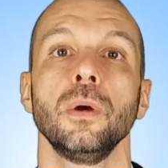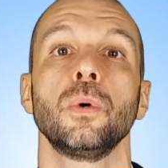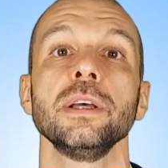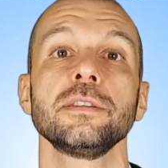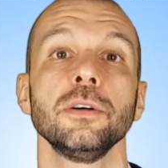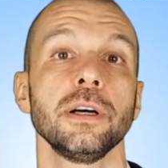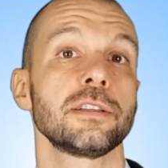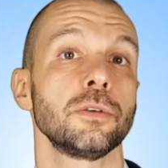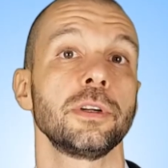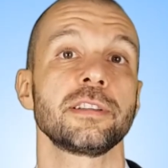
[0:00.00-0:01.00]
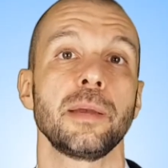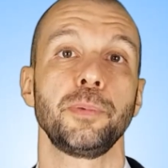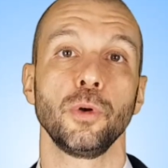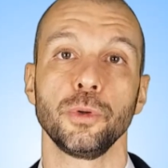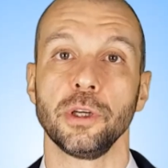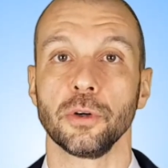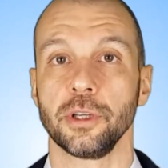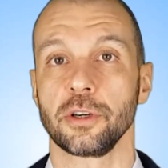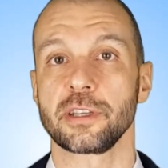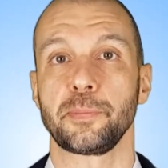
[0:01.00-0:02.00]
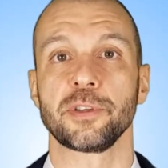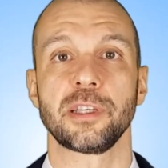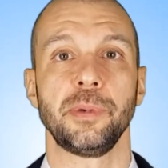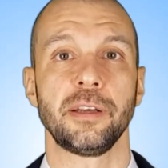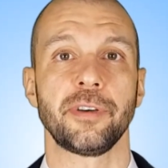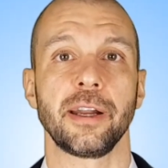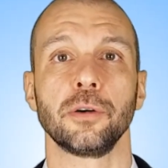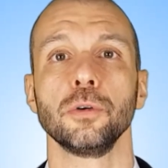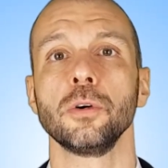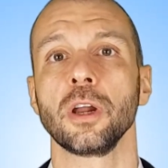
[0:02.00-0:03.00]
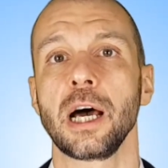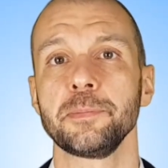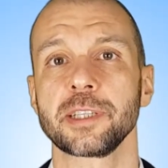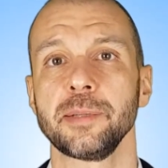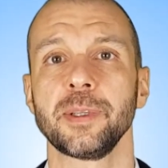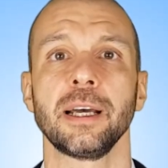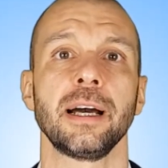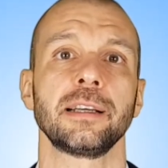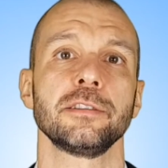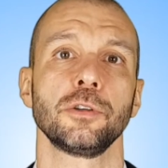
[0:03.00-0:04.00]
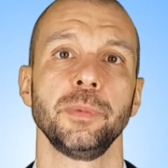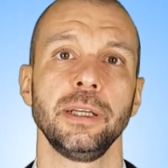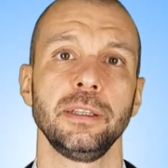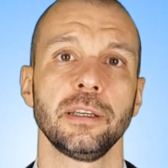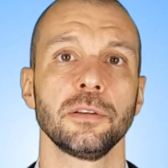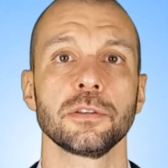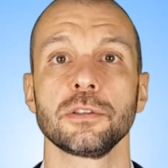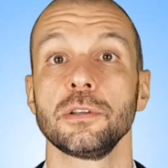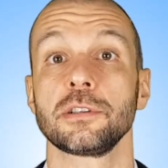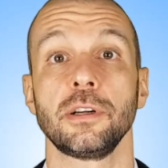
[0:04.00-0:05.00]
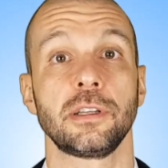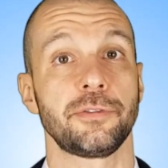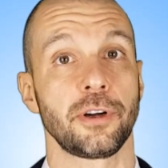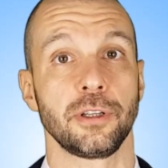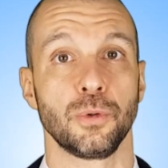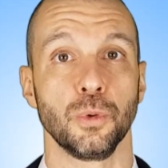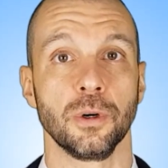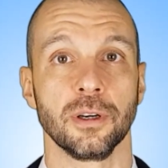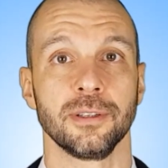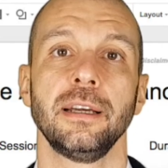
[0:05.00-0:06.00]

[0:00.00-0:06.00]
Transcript: Questo è solo un esempio ludico di cosa è possibile fare con Google Apps Script anche strumenti che non sono i soliti fogli Google.